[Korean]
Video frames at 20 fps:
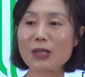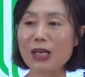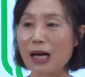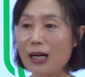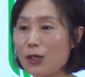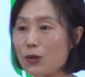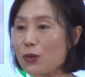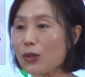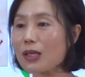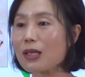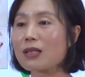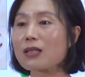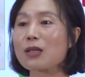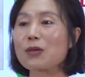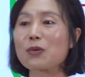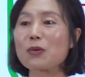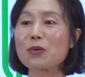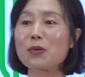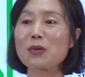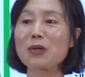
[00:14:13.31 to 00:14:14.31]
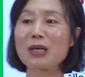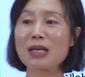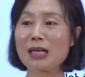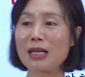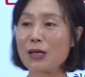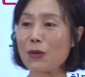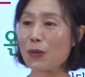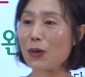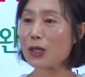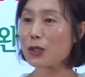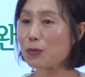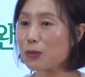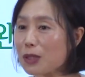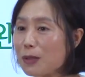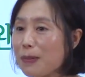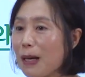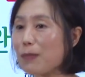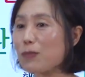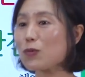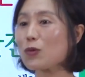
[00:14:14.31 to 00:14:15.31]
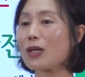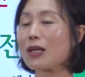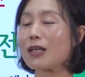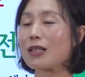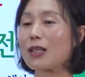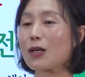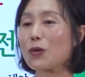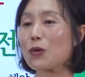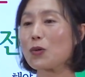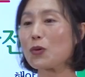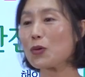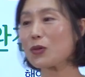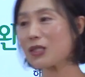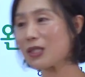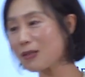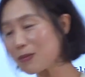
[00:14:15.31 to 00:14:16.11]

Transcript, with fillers: 강의도 해야 되고 환우분들 밥도 해야 되고